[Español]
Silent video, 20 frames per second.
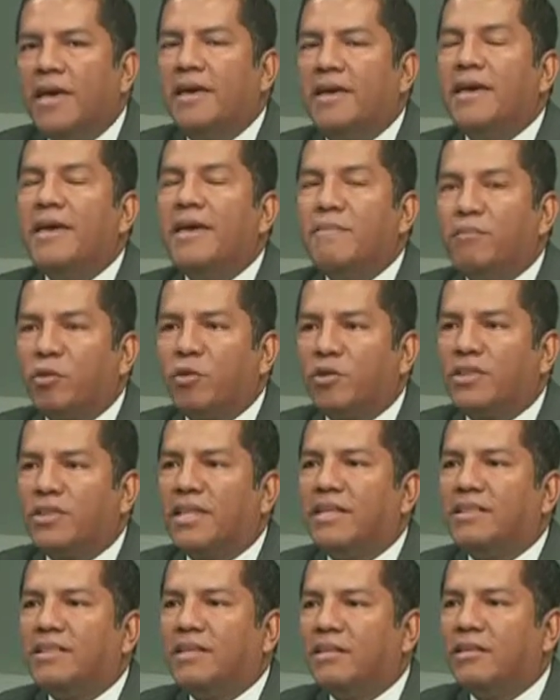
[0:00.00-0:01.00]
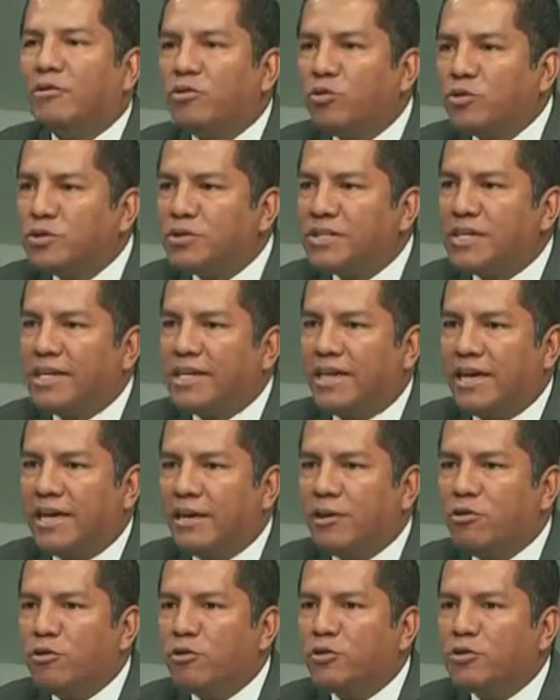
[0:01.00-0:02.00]
Y es importante entonces que
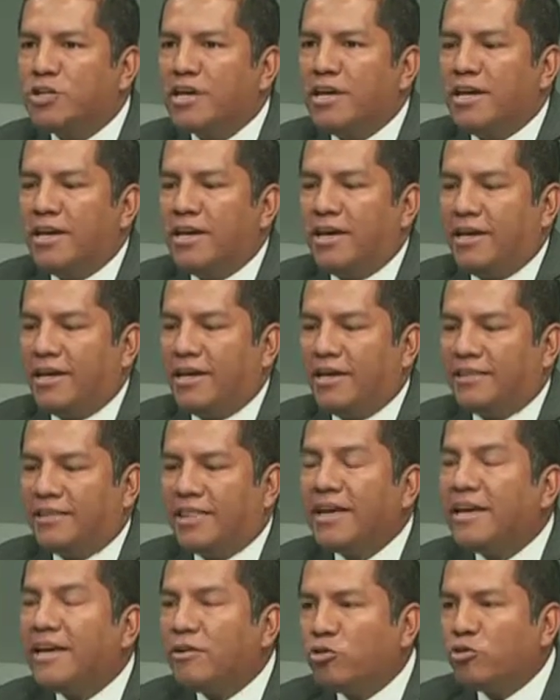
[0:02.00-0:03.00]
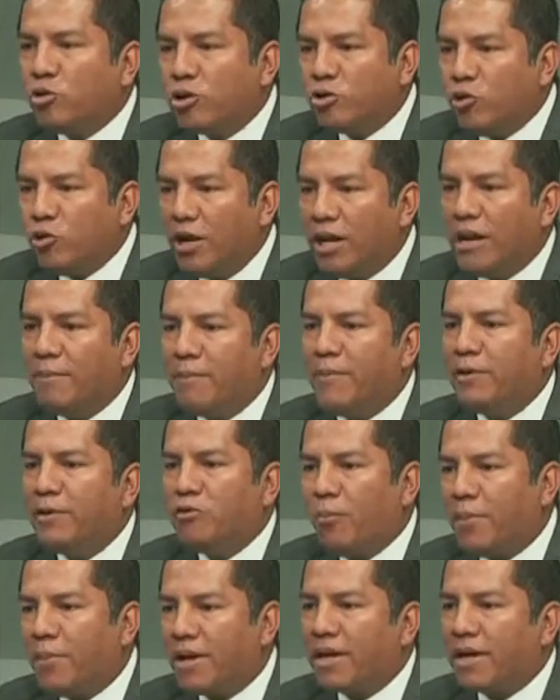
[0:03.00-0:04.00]
ellos eh, tengan todos estos
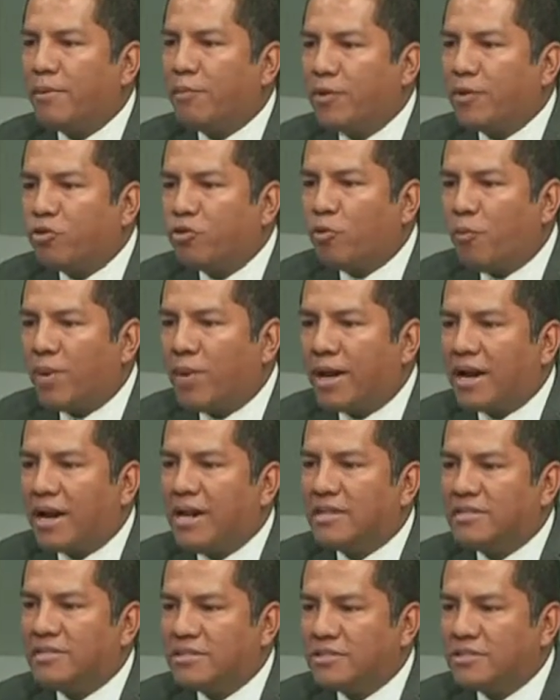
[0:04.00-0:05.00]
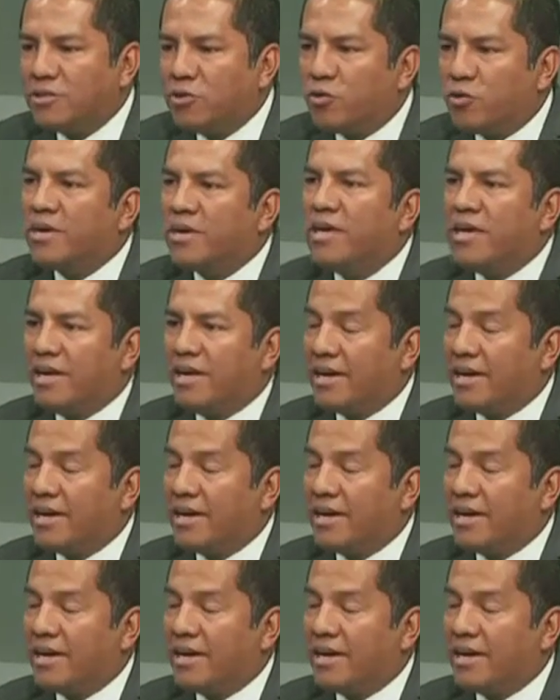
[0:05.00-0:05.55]
elementos para que puedan tomar la decisión.